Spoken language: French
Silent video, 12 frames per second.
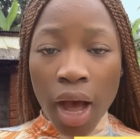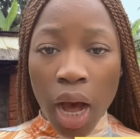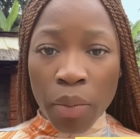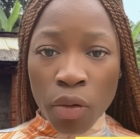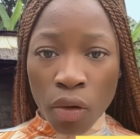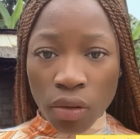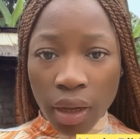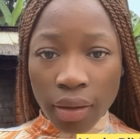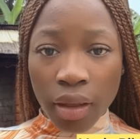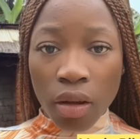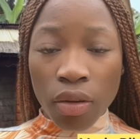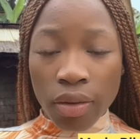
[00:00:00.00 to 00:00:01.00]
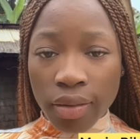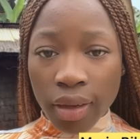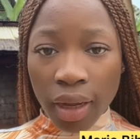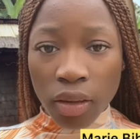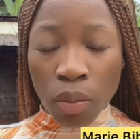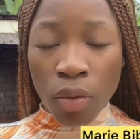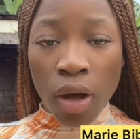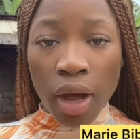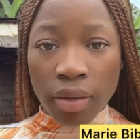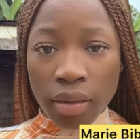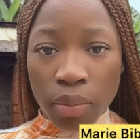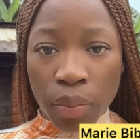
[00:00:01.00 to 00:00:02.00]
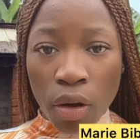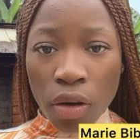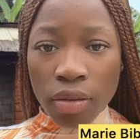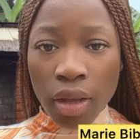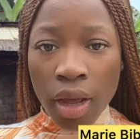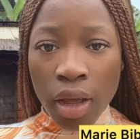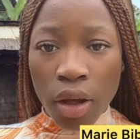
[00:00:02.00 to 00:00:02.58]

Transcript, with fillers: en me contactant directement en inbox.